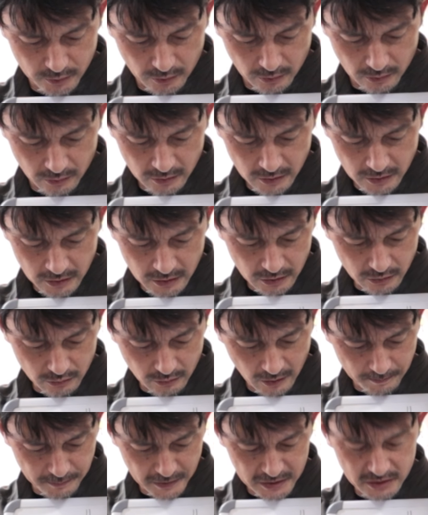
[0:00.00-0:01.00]
プの、
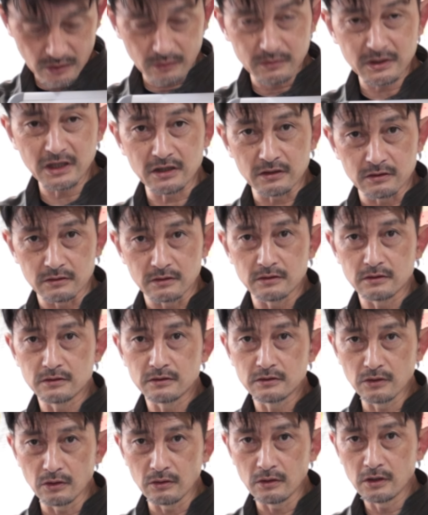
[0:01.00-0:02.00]
要はピストンリング
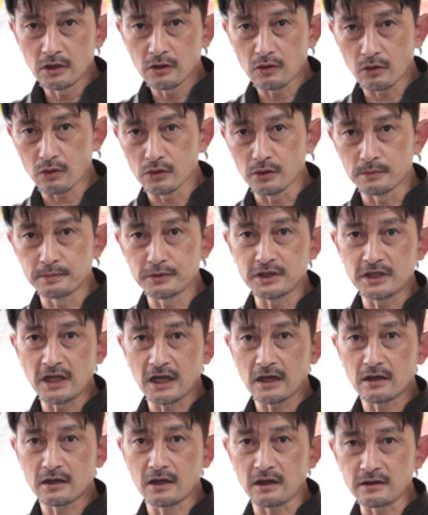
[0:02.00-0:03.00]
のここの部位
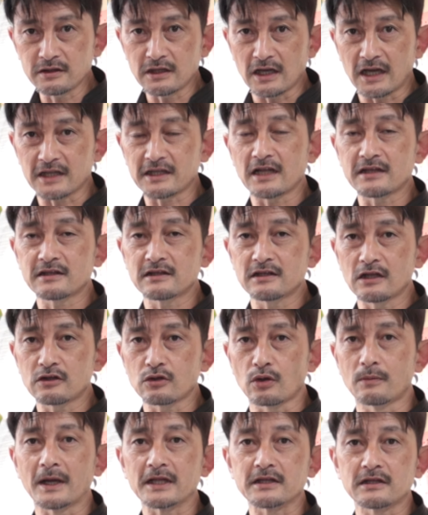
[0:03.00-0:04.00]
でガンって当たって
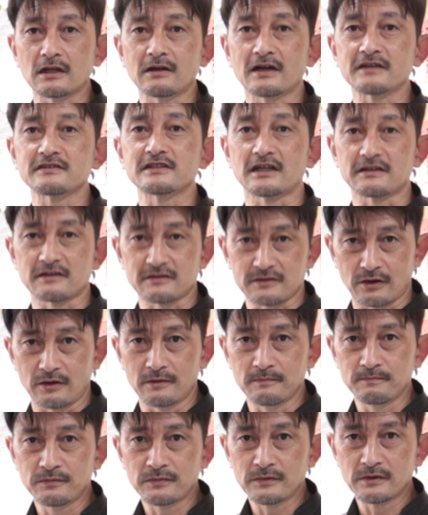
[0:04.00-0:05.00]
止まっているはずなんです
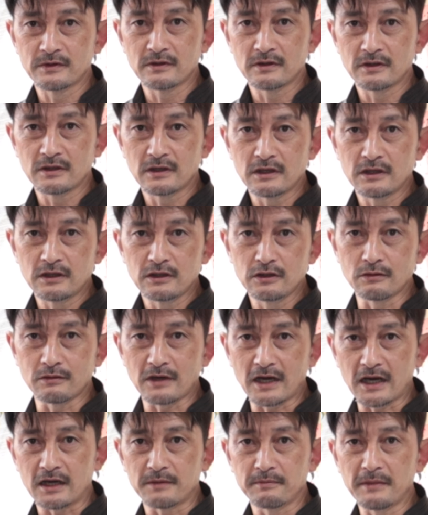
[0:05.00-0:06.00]
よ。要
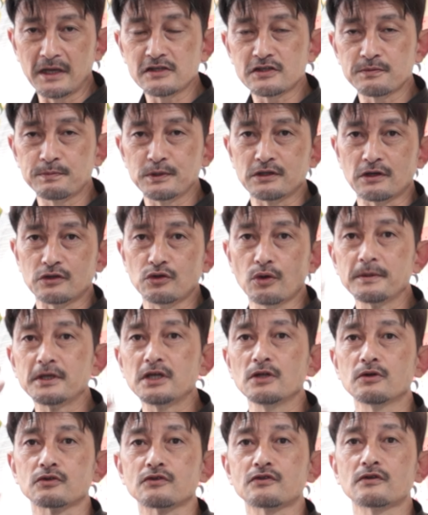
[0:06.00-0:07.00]
はメインスプリングが伸び
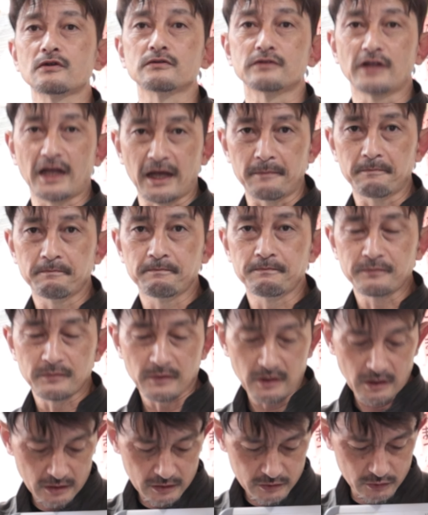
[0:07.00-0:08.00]
きろうとするんで、
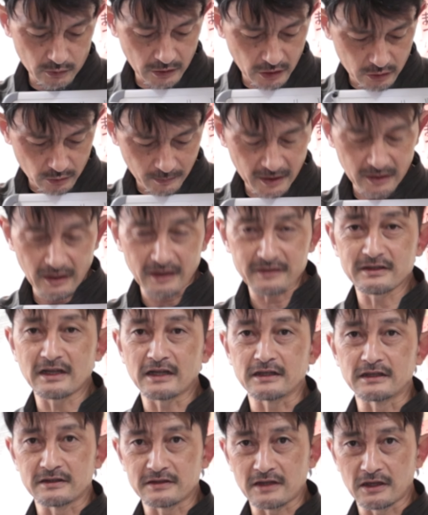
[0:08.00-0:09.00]
そこで止まるはず
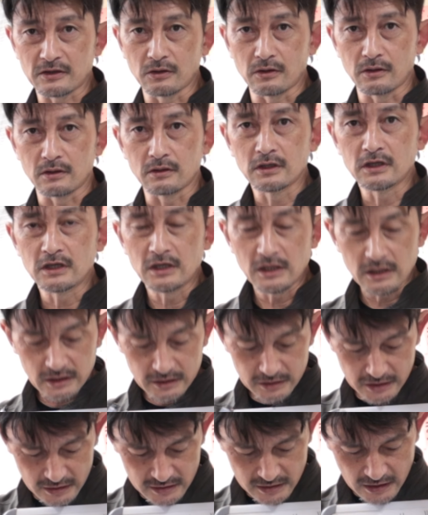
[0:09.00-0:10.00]
なんですけど、
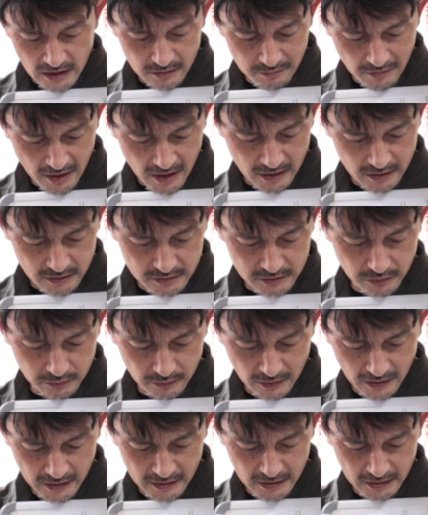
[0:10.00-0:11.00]
実際はそ
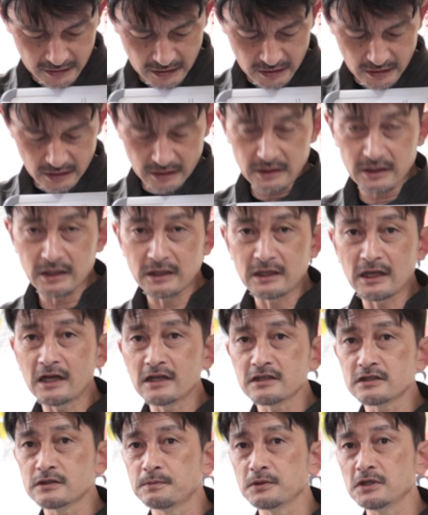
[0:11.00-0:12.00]
の間に
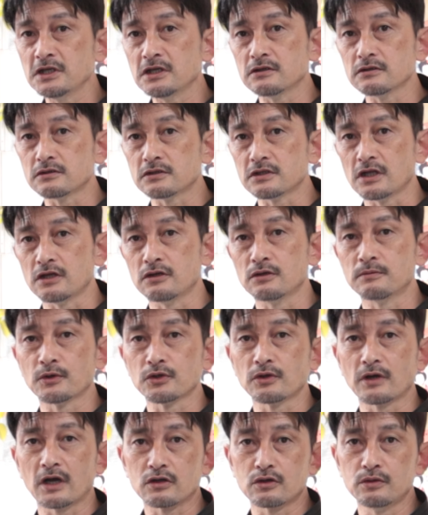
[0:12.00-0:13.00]
リターンスプリングっていう
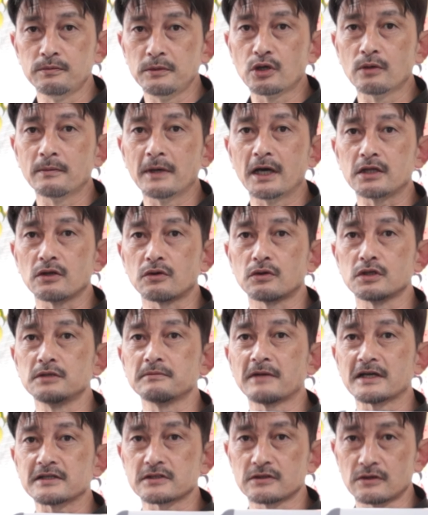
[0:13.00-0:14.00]
ものが組み込まれてお
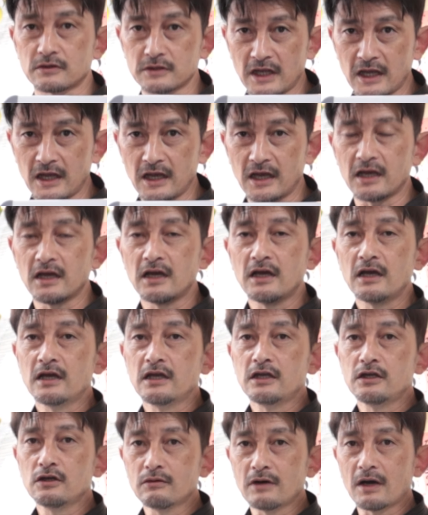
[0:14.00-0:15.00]
りますので、
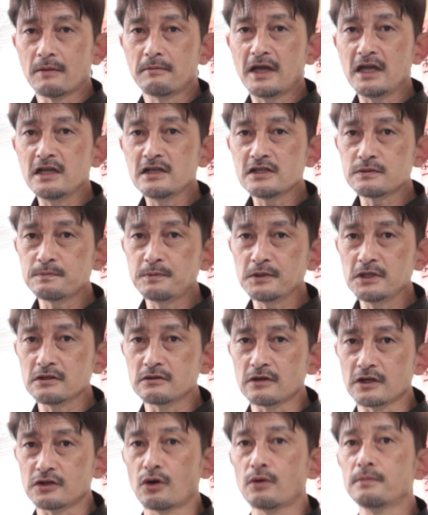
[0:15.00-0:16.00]
要は
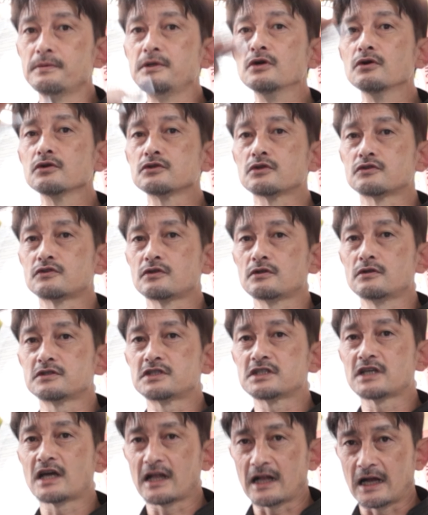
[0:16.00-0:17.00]
メインスプリングが伸びようとする
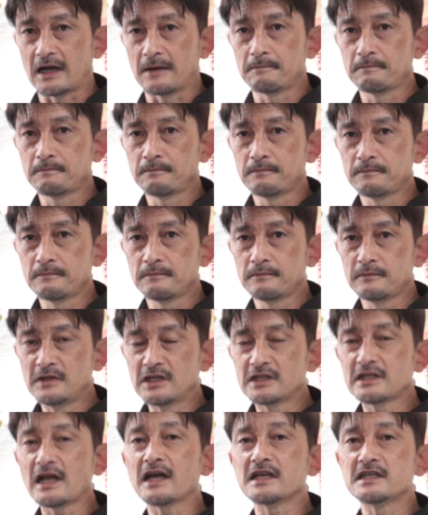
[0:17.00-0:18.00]
力
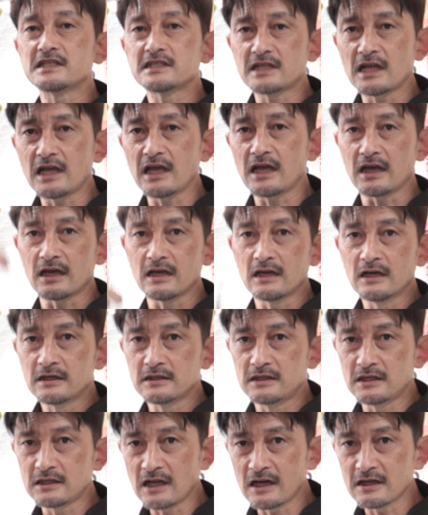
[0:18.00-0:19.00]
に対して、
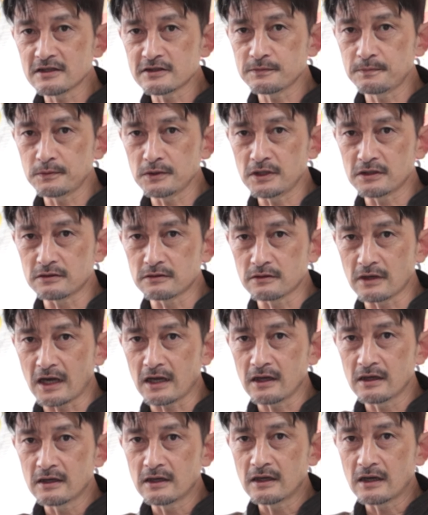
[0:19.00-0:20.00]
リターンスプリング
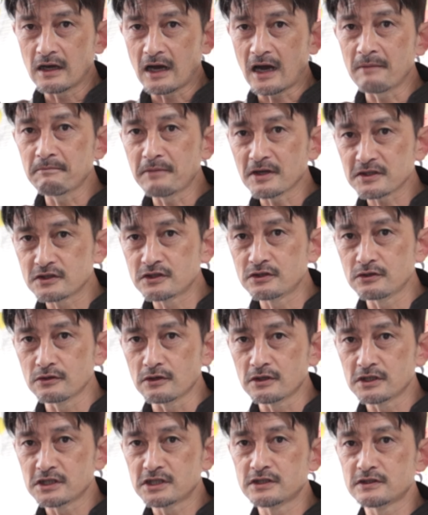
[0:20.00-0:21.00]
が反
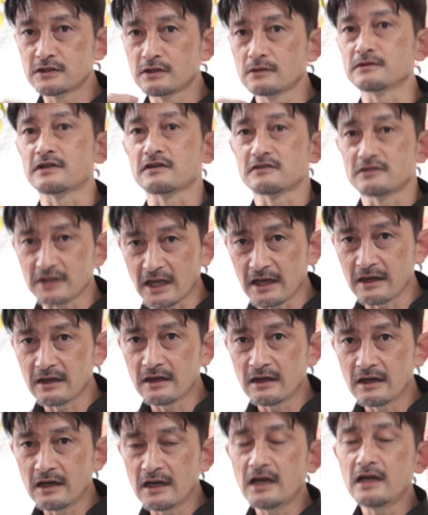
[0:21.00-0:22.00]
発するんですよね。
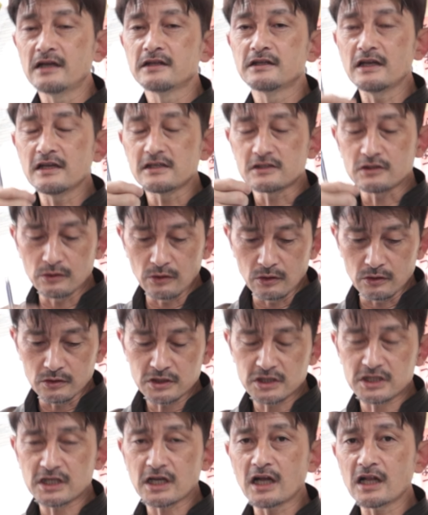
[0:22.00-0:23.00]
で、そ
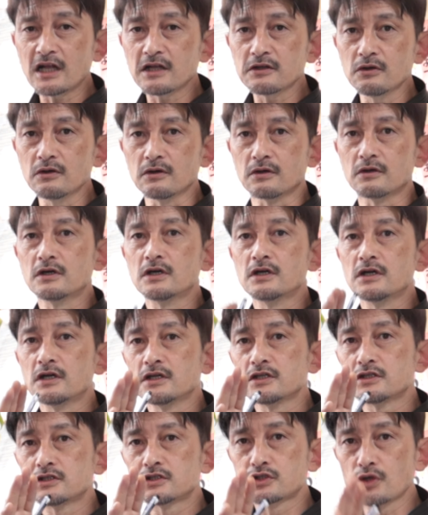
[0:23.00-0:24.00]
の力の
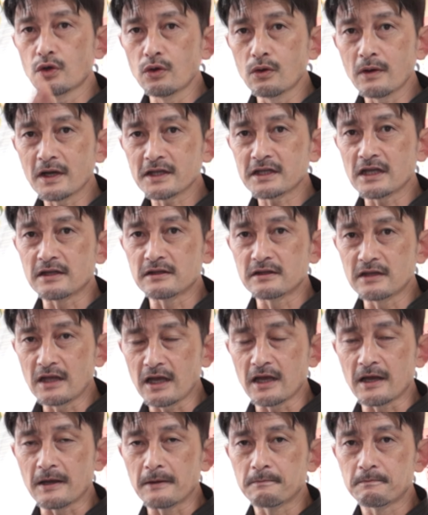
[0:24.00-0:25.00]
調和点
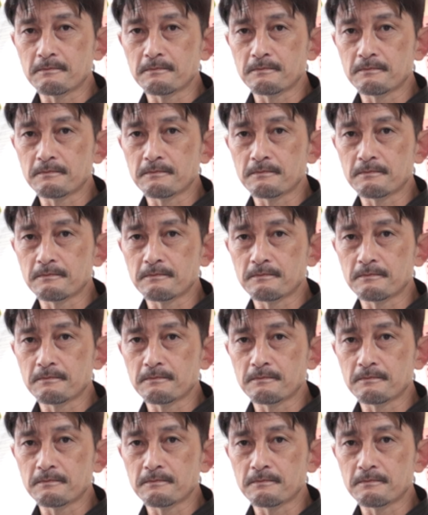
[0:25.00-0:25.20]
で